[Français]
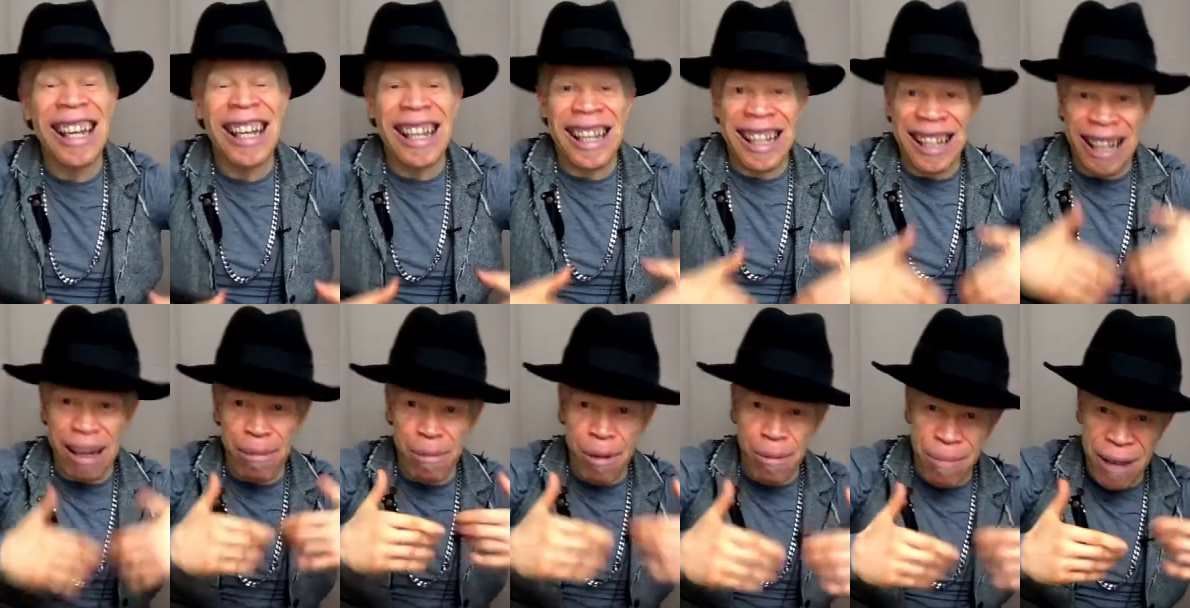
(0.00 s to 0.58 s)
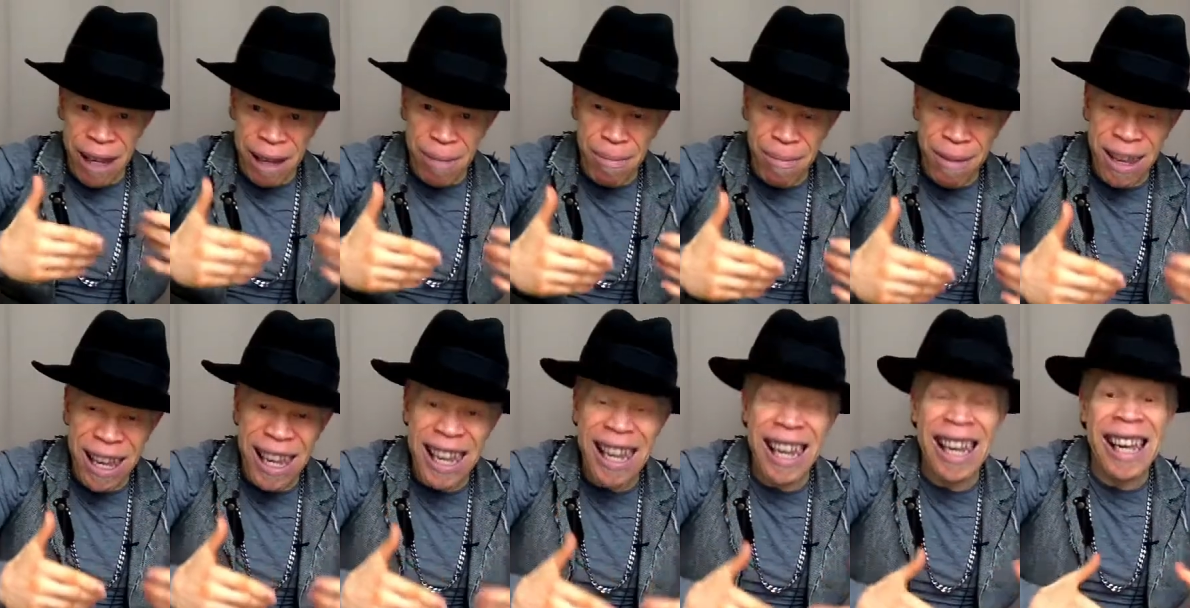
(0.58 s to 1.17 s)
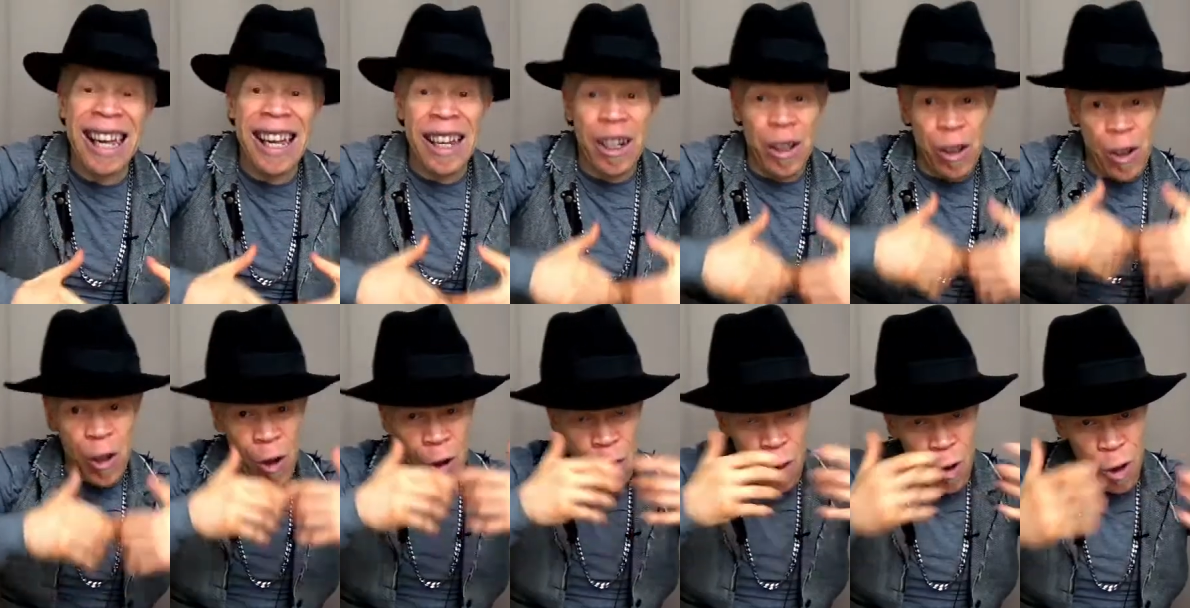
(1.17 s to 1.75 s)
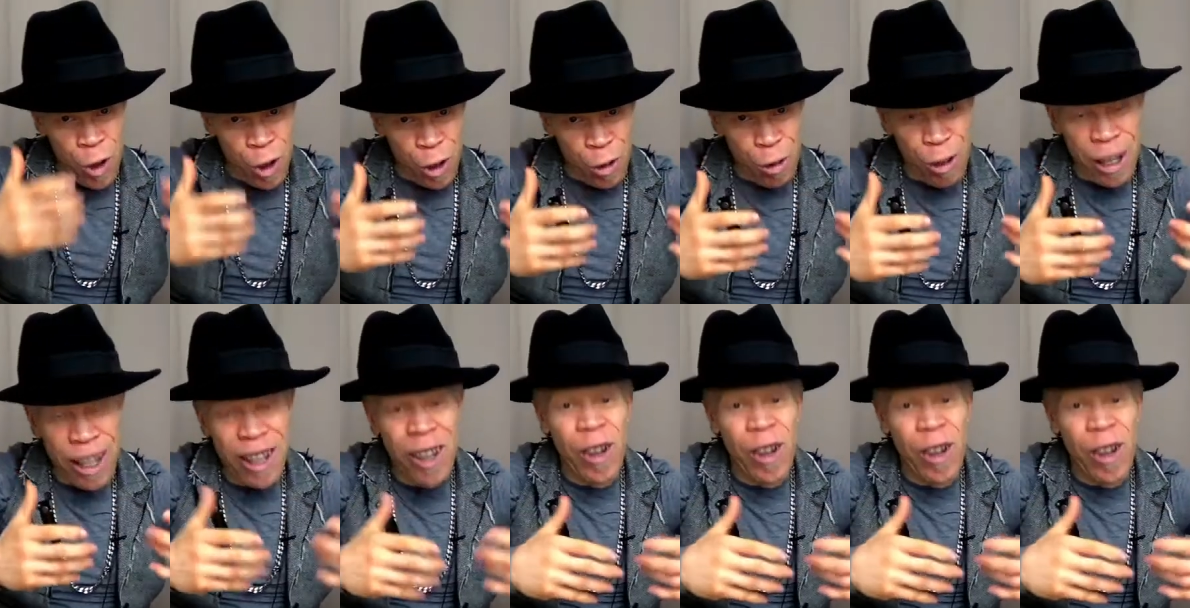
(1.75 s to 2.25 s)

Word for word: ça me permet de construire